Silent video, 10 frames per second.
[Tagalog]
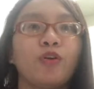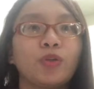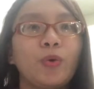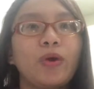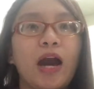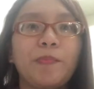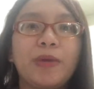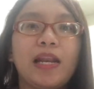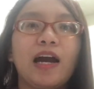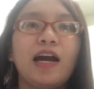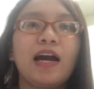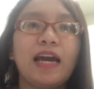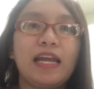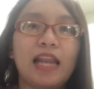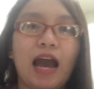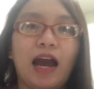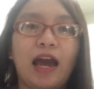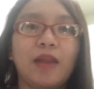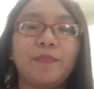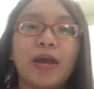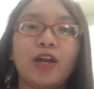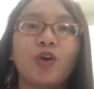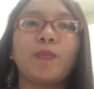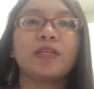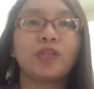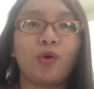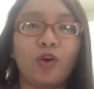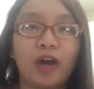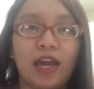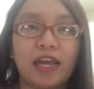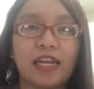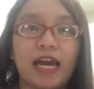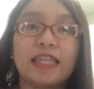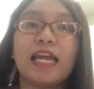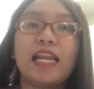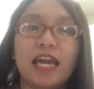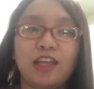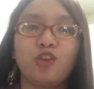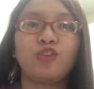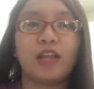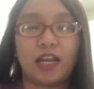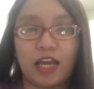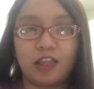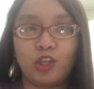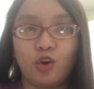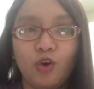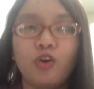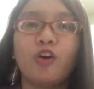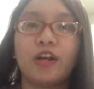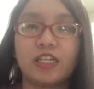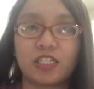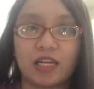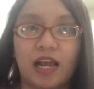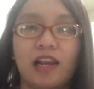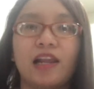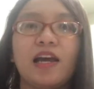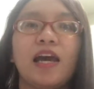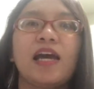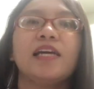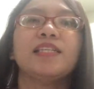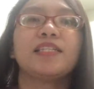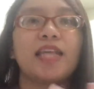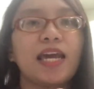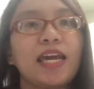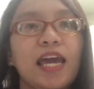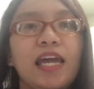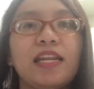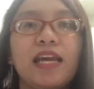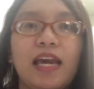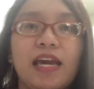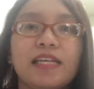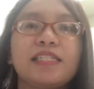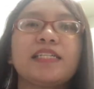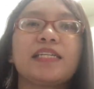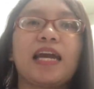Photocopy lang ang kailangan, pero mas okay na dalhin nyo na rin yung original. Second is,